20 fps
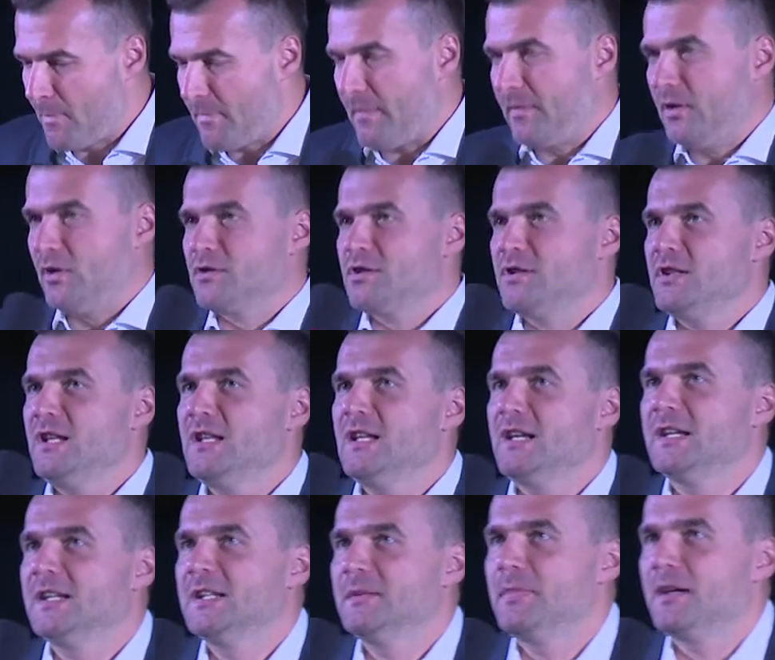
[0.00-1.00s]
mamy do
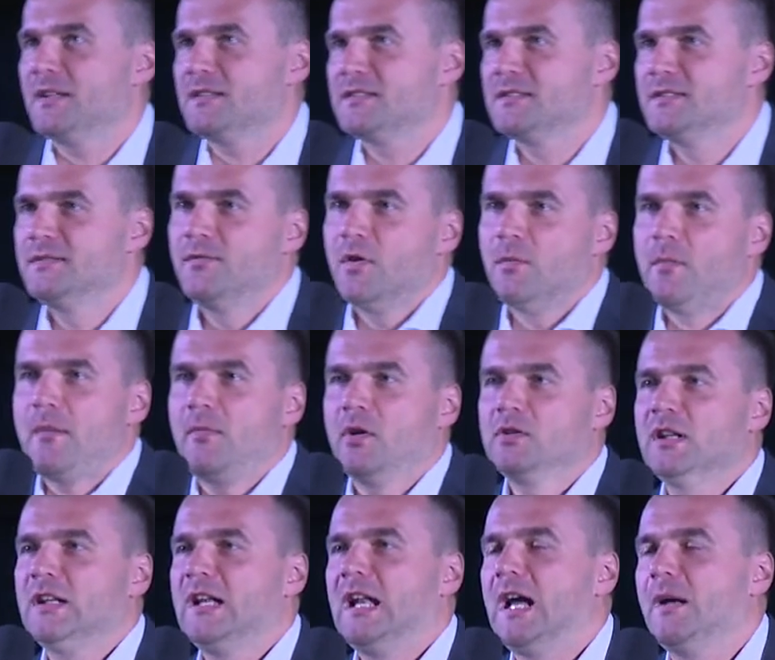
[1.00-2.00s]
czynienia chyba z dwoma
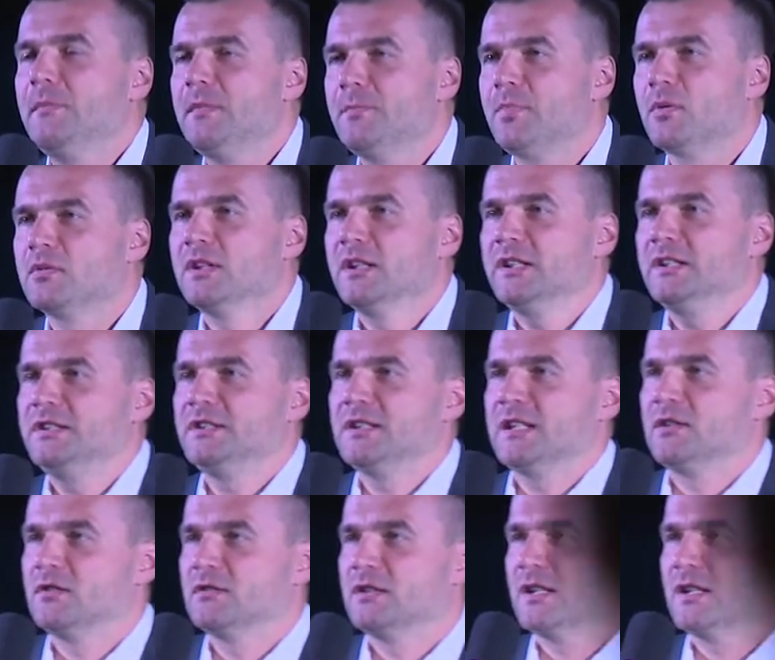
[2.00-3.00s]
modelami podejścia do